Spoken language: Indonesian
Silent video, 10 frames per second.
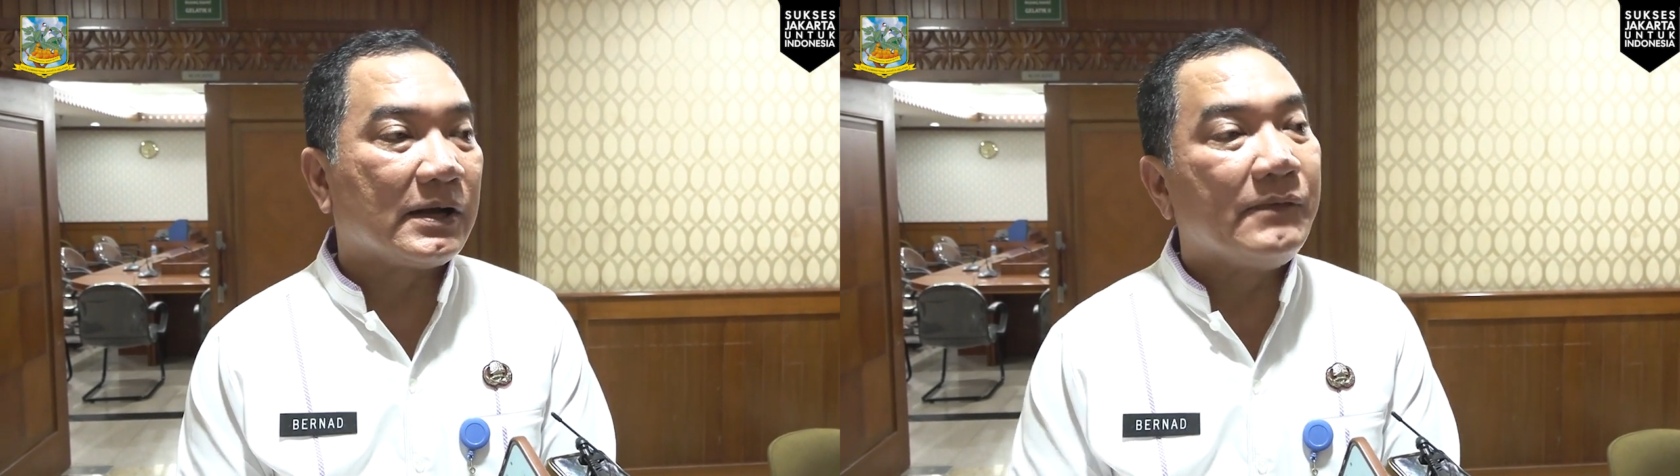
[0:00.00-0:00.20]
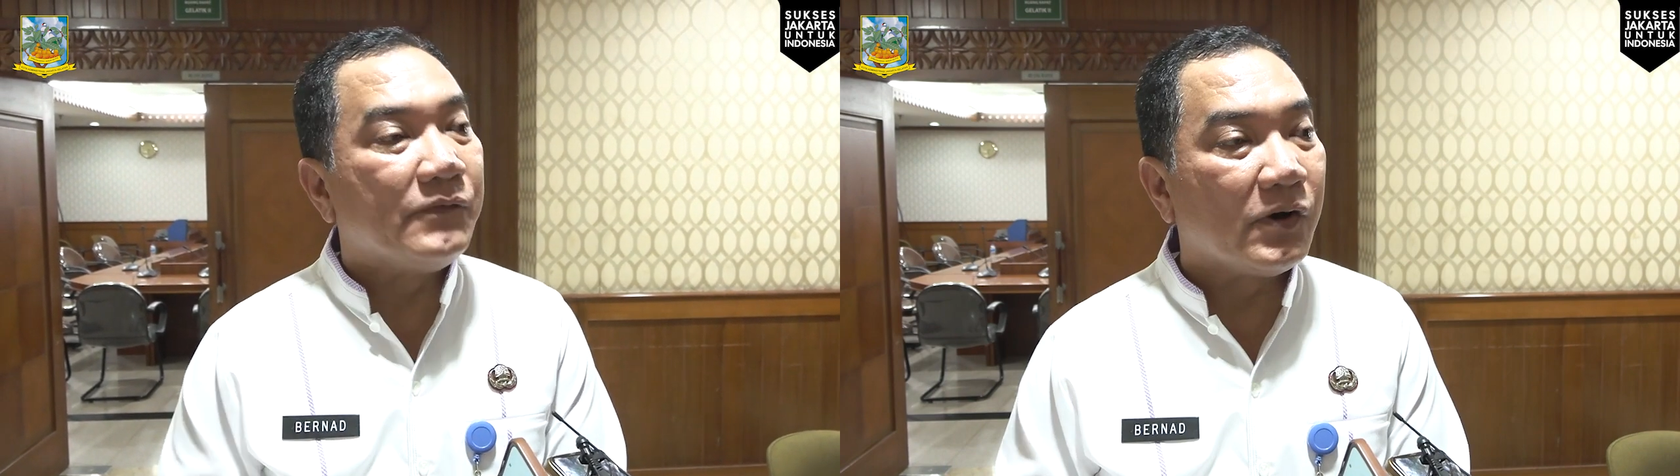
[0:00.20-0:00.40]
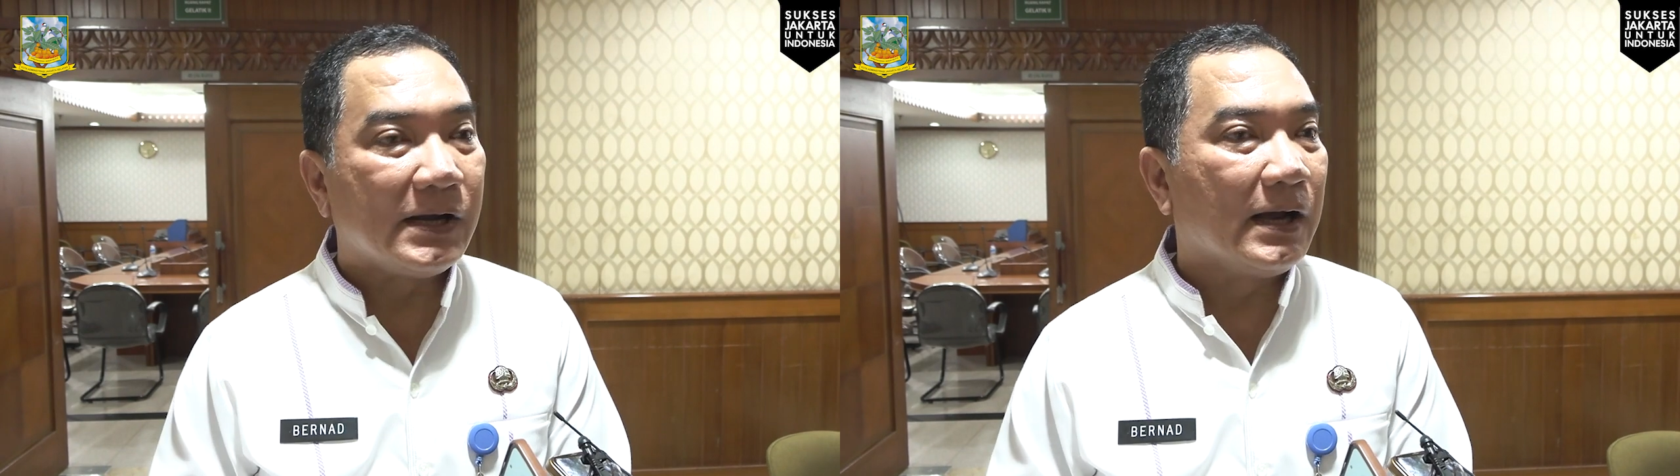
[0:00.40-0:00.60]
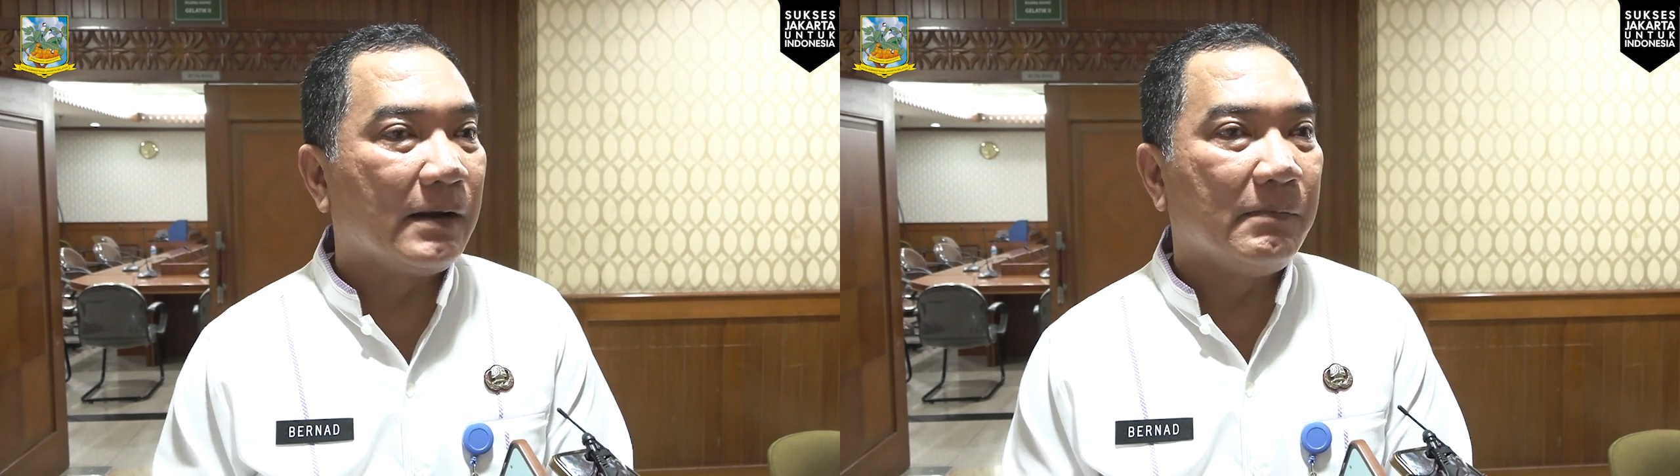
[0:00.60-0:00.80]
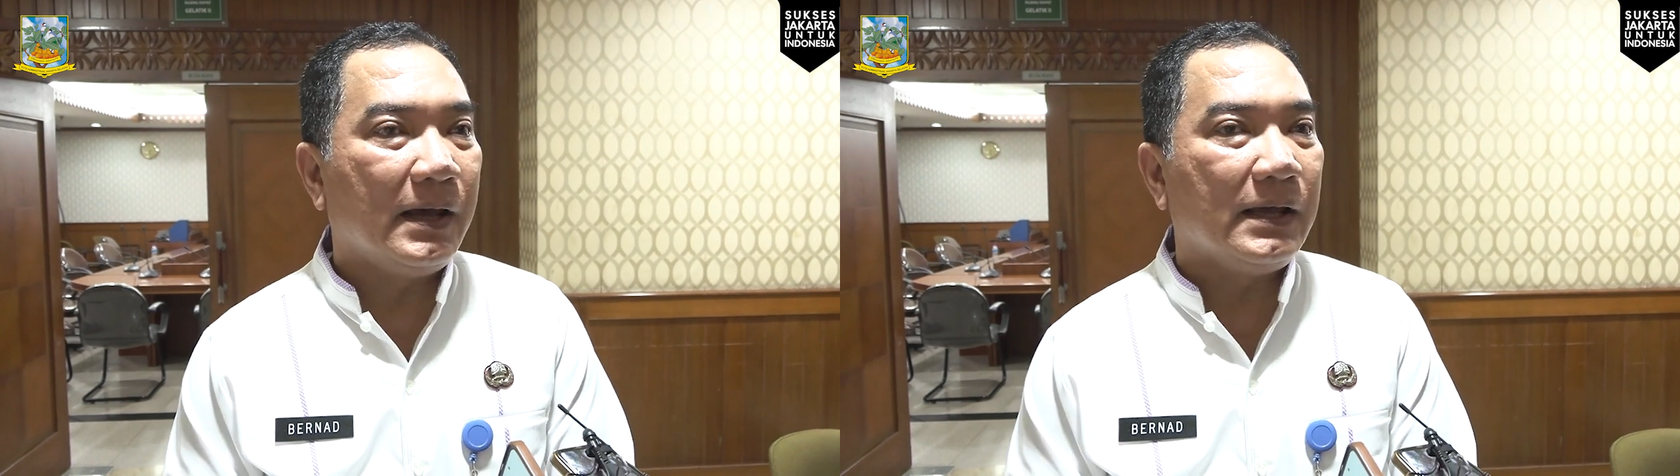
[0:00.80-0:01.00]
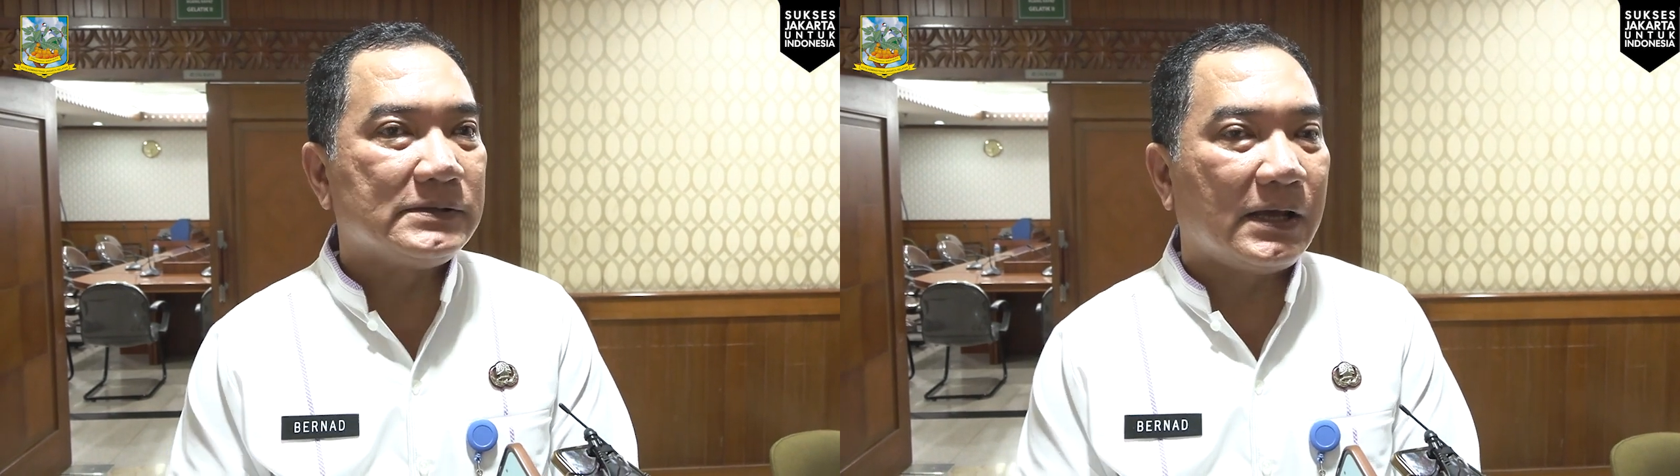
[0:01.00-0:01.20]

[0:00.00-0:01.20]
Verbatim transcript: terinfokan dengan baik.